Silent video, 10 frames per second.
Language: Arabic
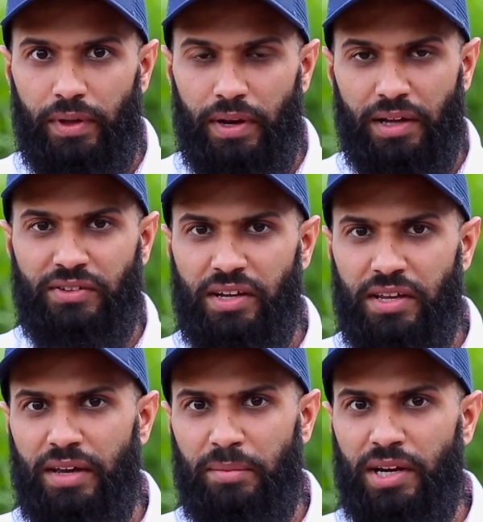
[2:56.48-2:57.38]
لا
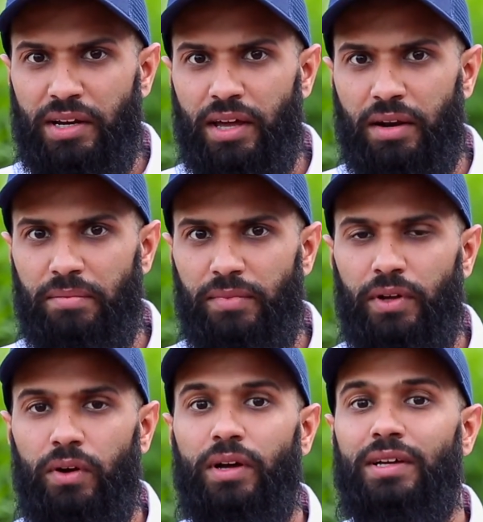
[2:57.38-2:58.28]
شك هي من الكرم
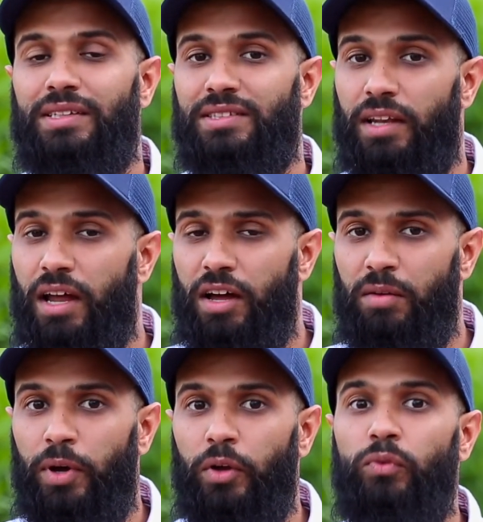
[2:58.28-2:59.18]
صناع
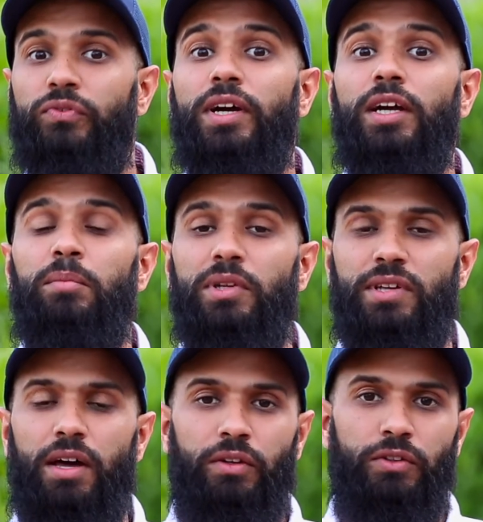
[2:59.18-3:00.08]
المعروف تقي
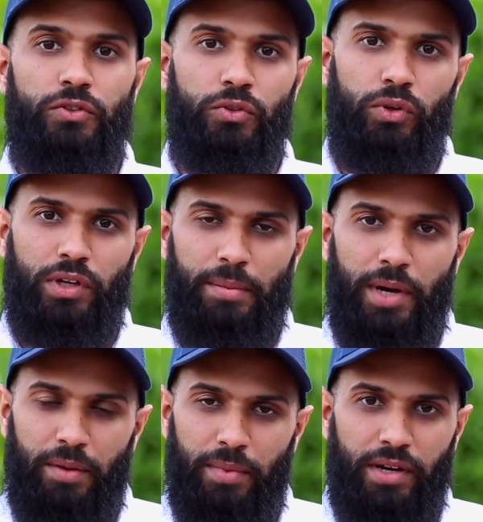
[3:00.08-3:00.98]
مصارع السوء
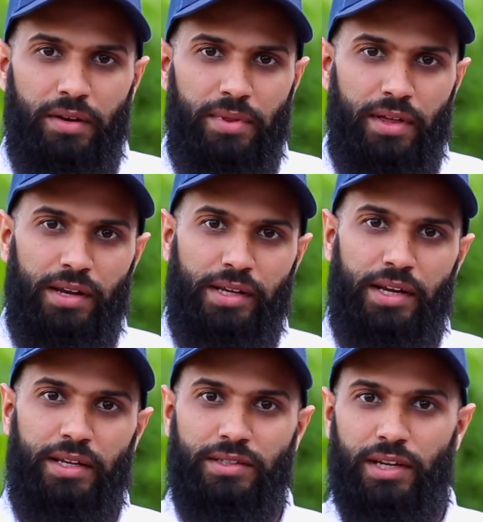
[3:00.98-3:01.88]
كما أخبرنا بذلك
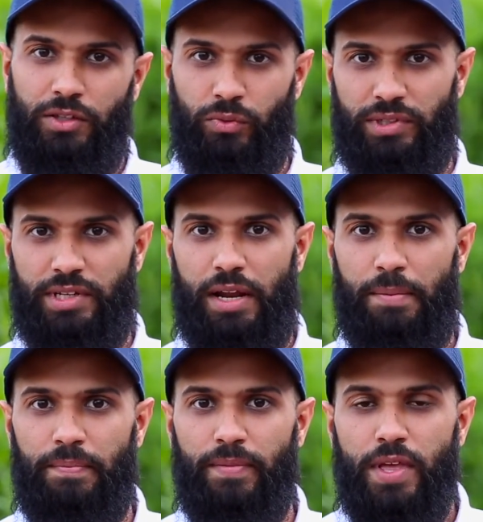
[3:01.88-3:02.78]
عليه الصلاة والسلام
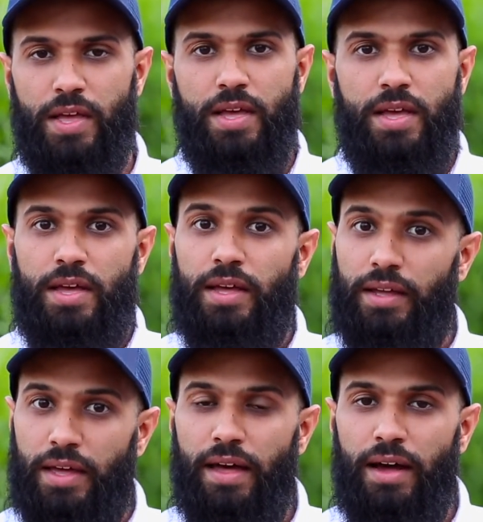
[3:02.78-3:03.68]

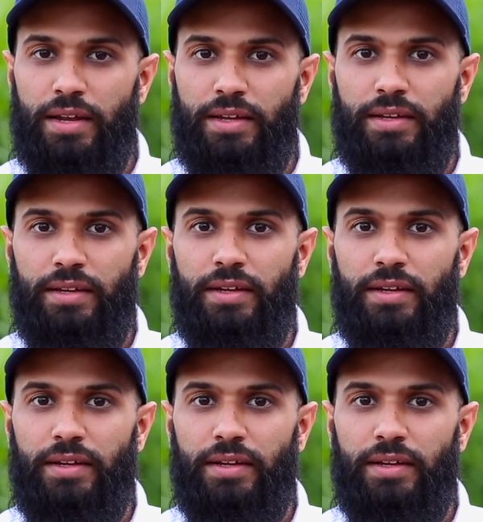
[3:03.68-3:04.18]
كذلك